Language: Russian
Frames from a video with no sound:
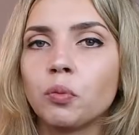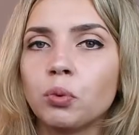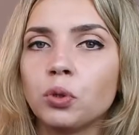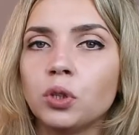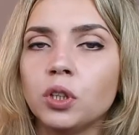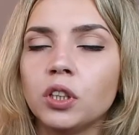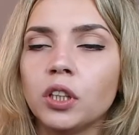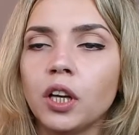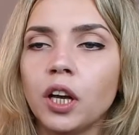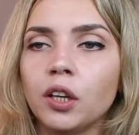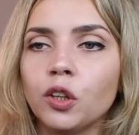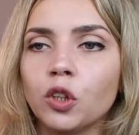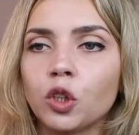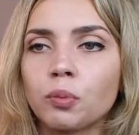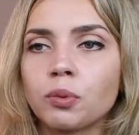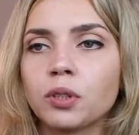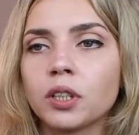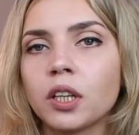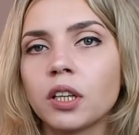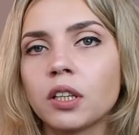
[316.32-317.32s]
пути на
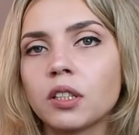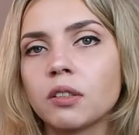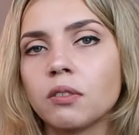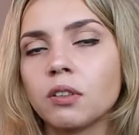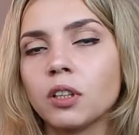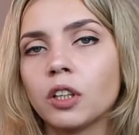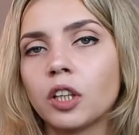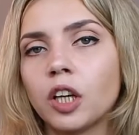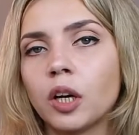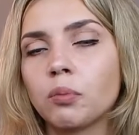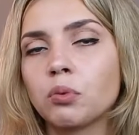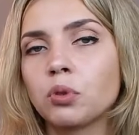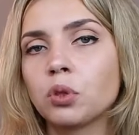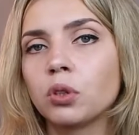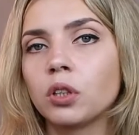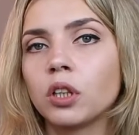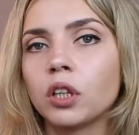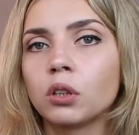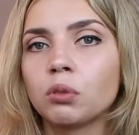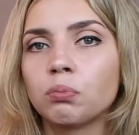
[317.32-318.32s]
iHerb, заказывала
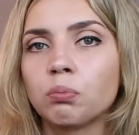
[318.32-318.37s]
капсулы,